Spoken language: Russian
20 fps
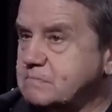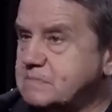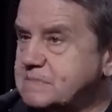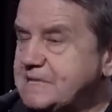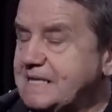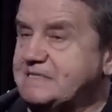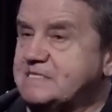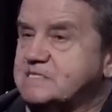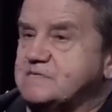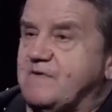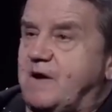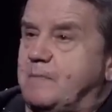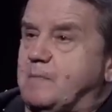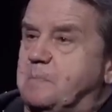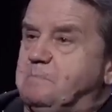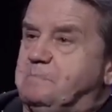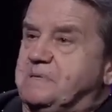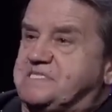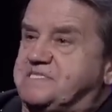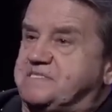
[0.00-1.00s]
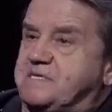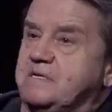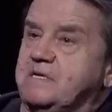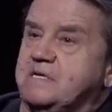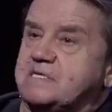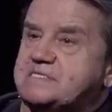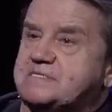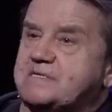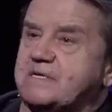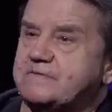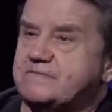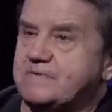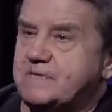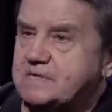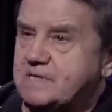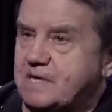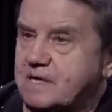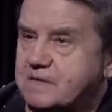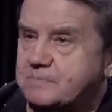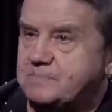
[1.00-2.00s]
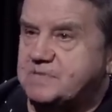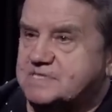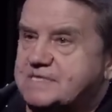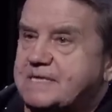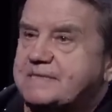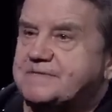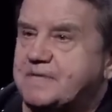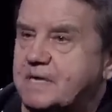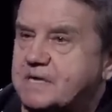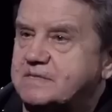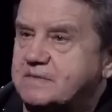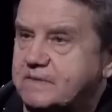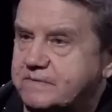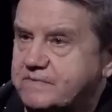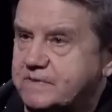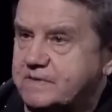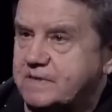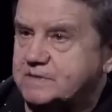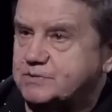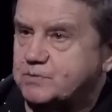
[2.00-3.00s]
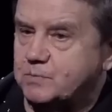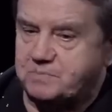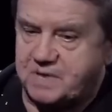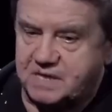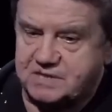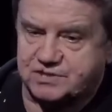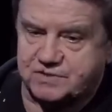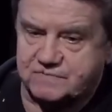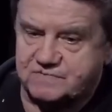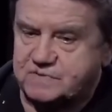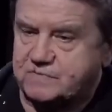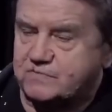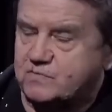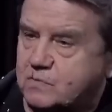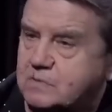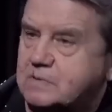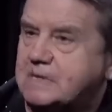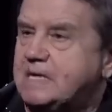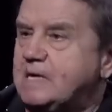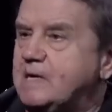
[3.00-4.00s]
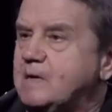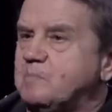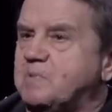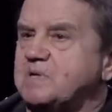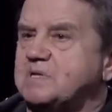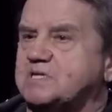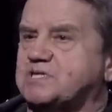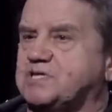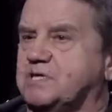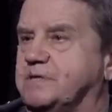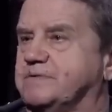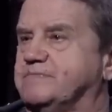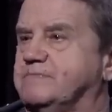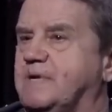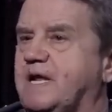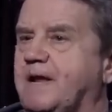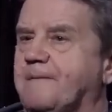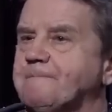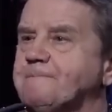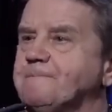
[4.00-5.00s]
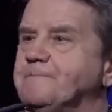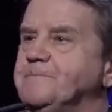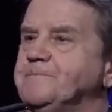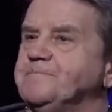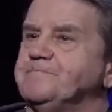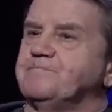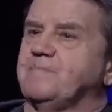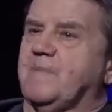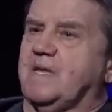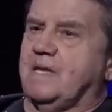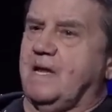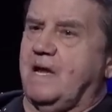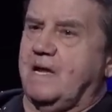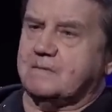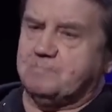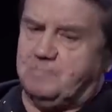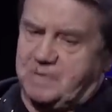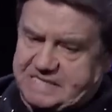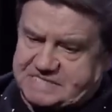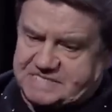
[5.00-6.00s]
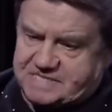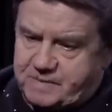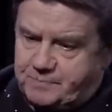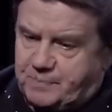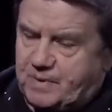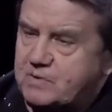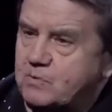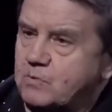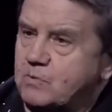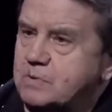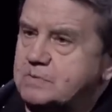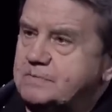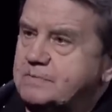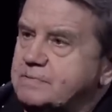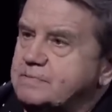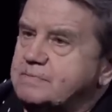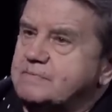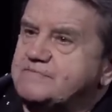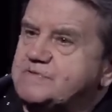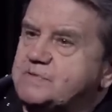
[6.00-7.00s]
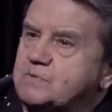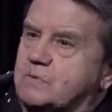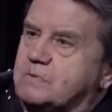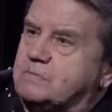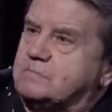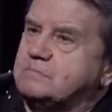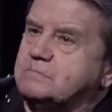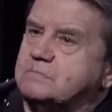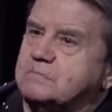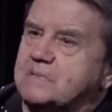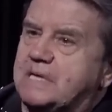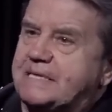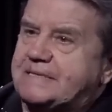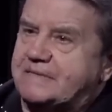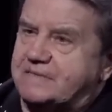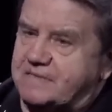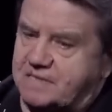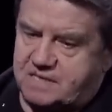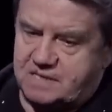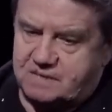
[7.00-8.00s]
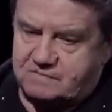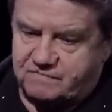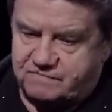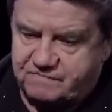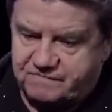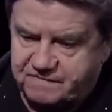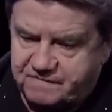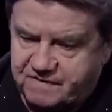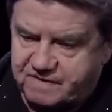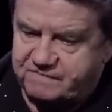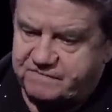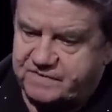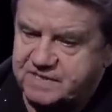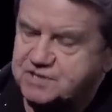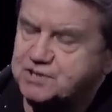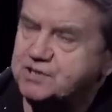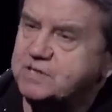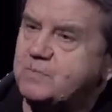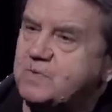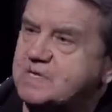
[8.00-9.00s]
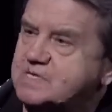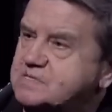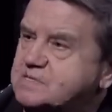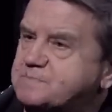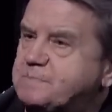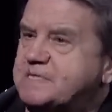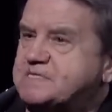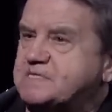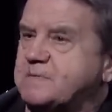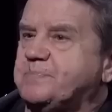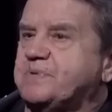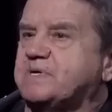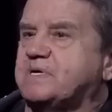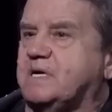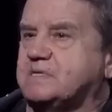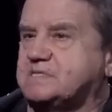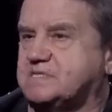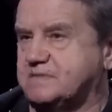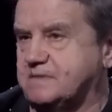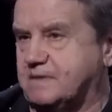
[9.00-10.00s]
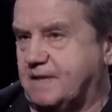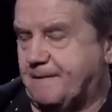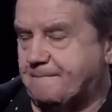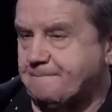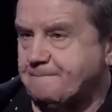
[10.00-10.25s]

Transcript: так называемая бестелесная война или бесконтактная война, чтобы меньше всего было жертв. Так, быстрый поход, все, это такие в, в режиме спецопераций.